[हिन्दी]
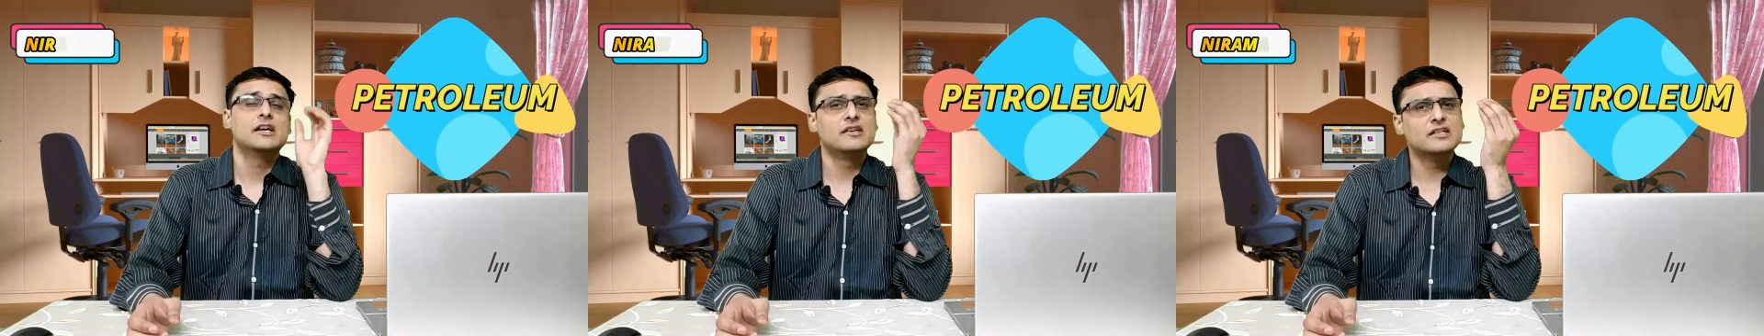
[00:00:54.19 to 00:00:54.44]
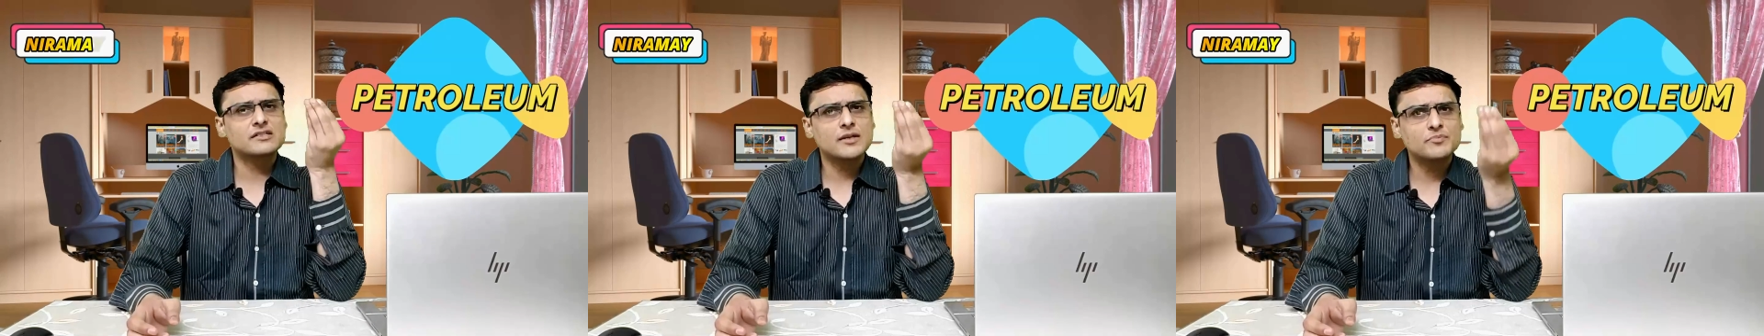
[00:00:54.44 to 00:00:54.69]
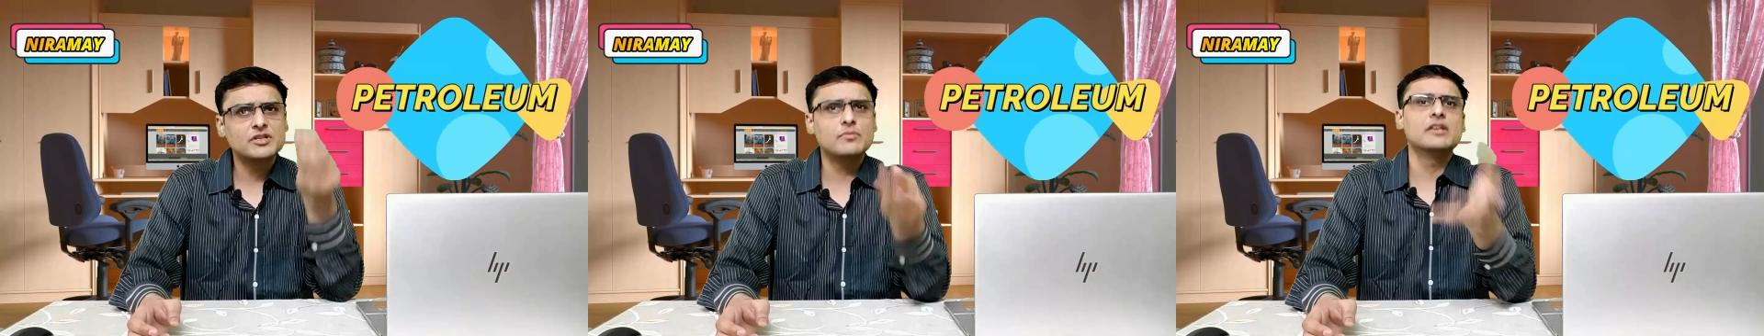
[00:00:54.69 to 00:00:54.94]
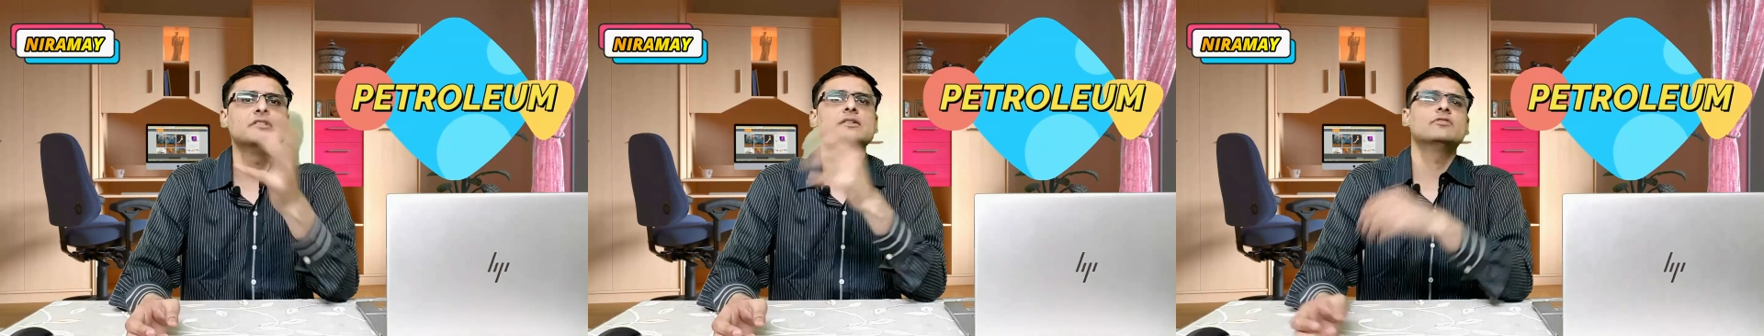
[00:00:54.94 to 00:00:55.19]
ये सबसे
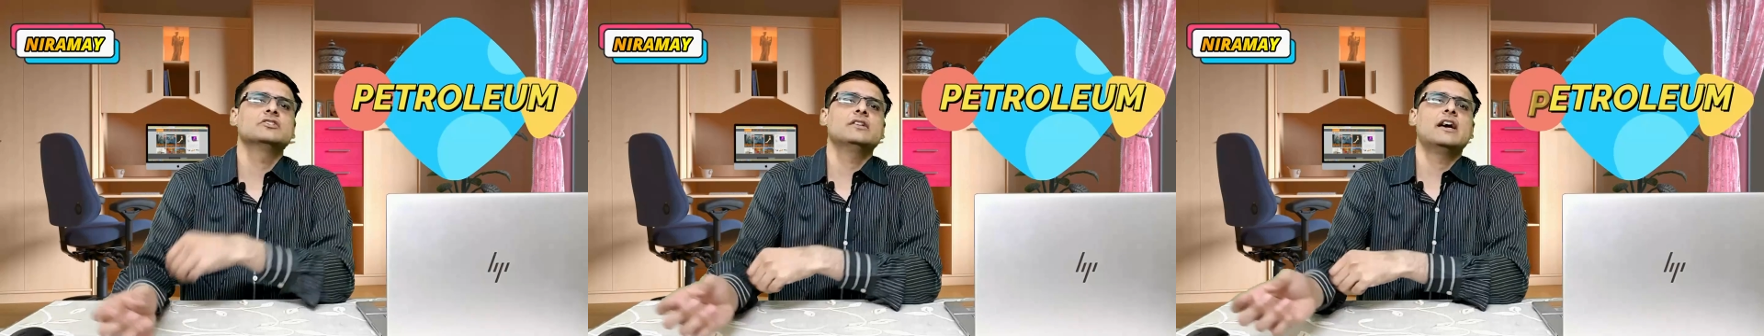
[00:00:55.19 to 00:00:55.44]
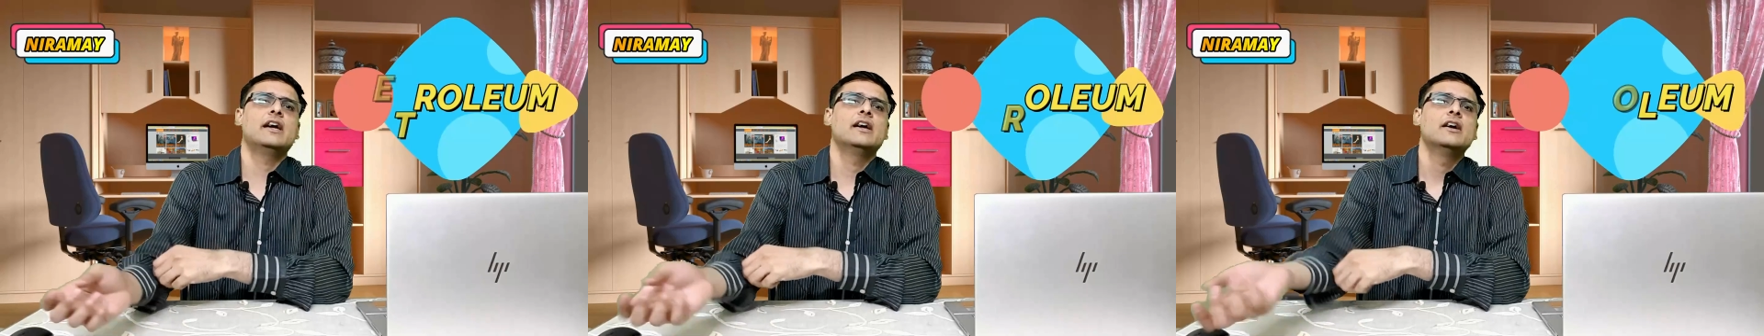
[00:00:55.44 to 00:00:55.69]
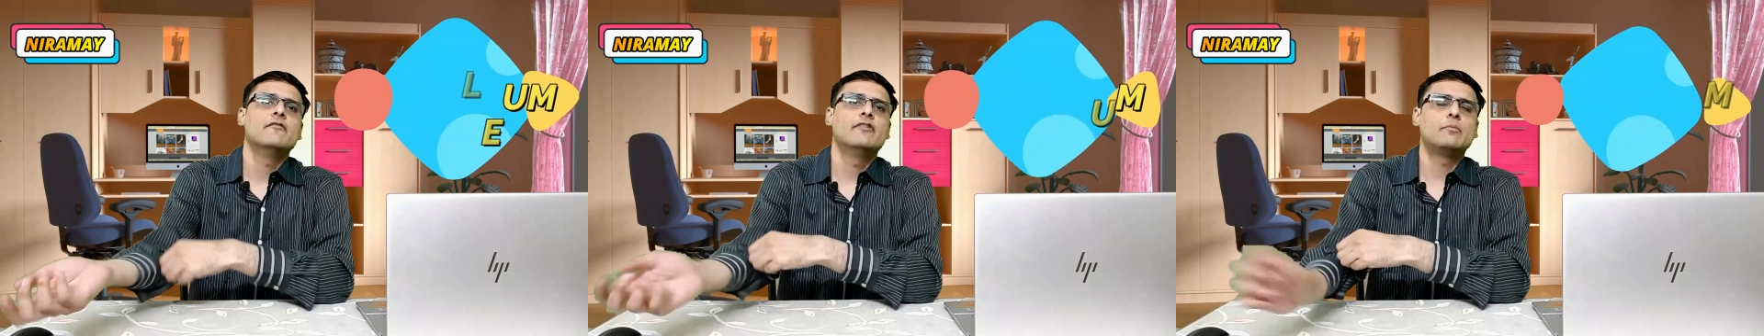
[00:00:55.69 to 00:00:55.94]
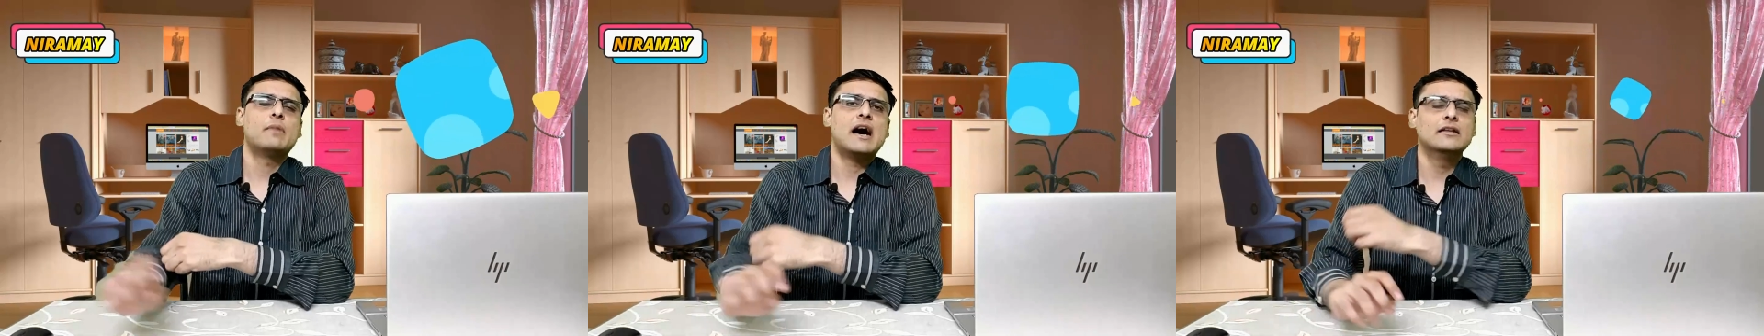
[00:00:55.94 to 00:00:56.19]
बड़ी समस्या है फिर
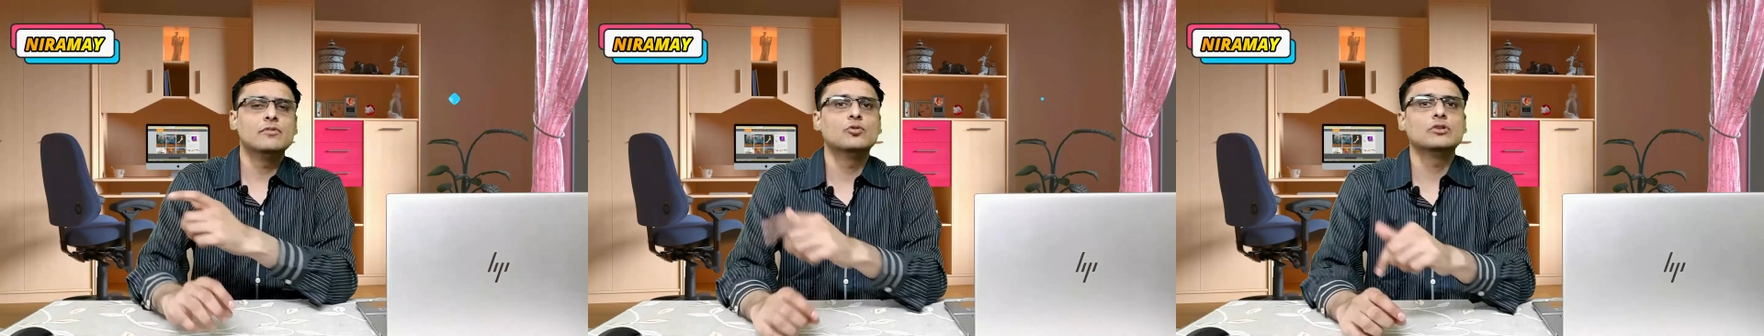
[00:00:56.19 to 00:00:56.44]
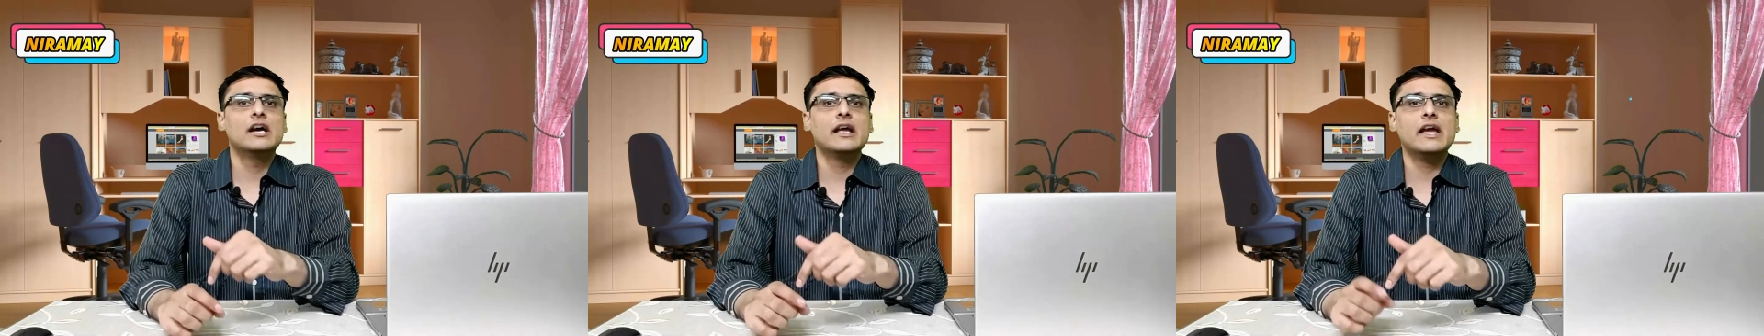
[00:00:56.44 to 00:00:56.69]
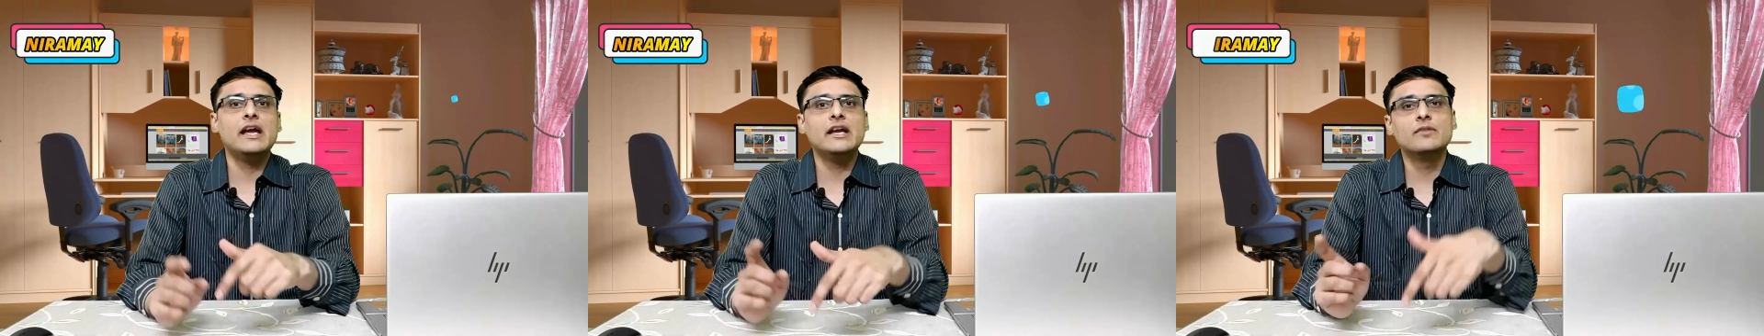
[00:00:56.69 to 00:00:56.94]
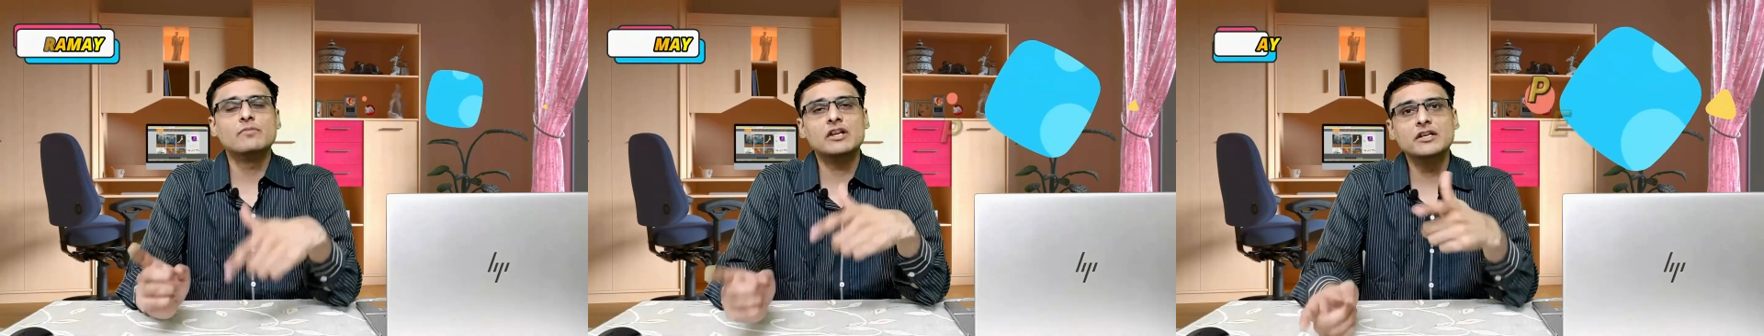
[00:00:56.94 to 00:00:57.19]
बाद में होता क्या है
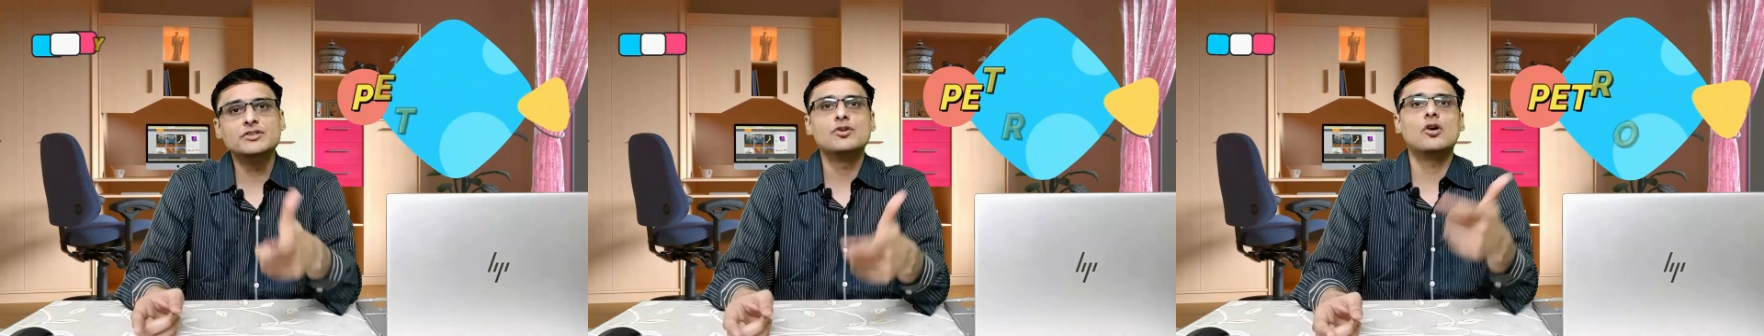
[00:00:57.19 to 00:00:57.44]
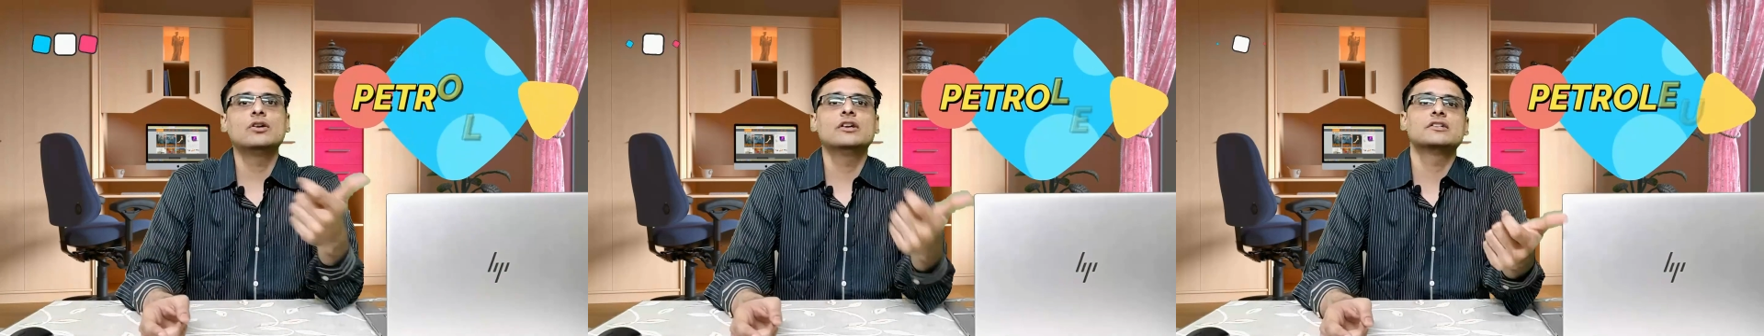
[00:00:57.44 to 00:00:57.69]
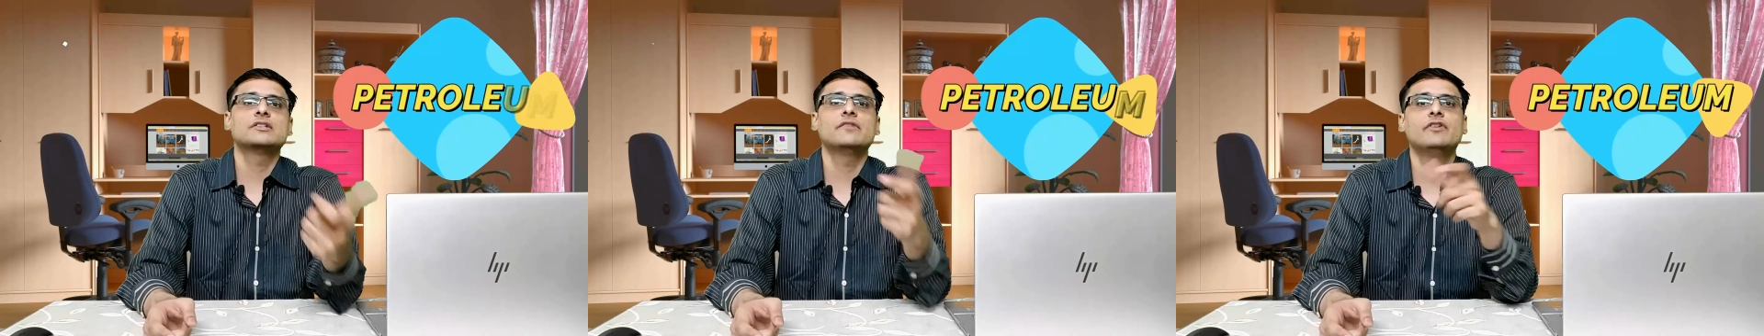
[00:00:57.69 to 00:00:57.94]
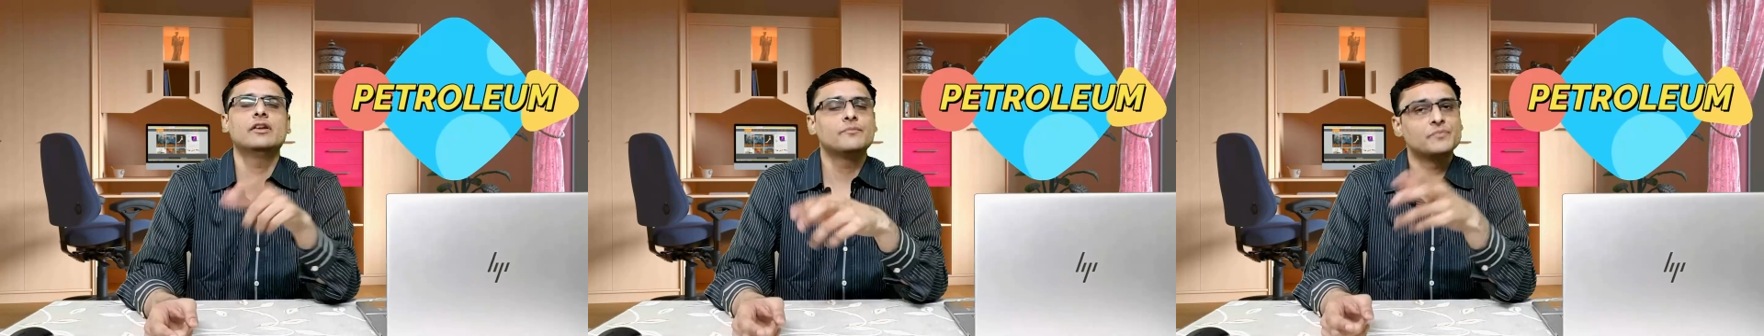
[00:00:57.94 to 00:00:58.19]
कि मरीज डॉक्टर से
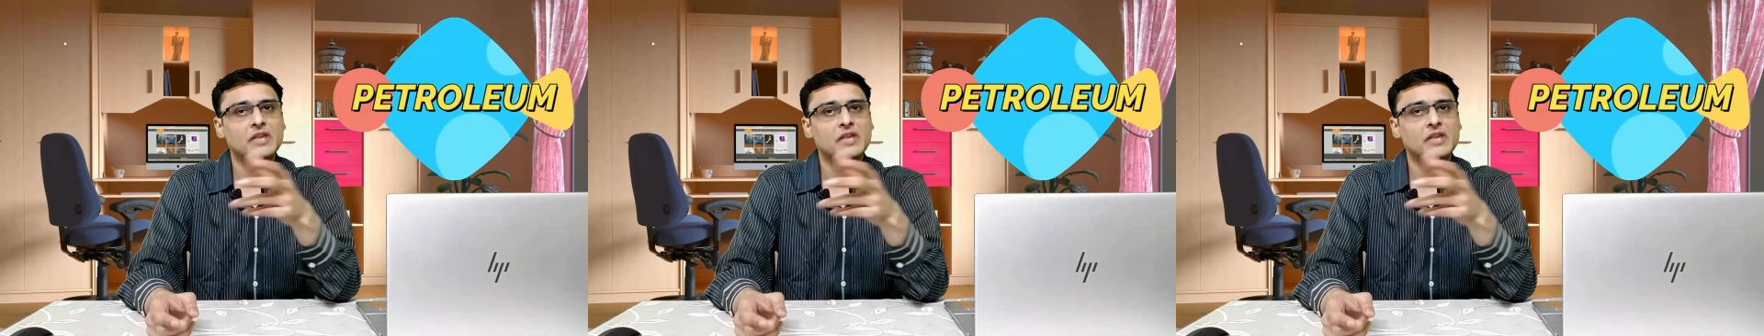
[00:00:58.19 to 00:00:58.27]
फिर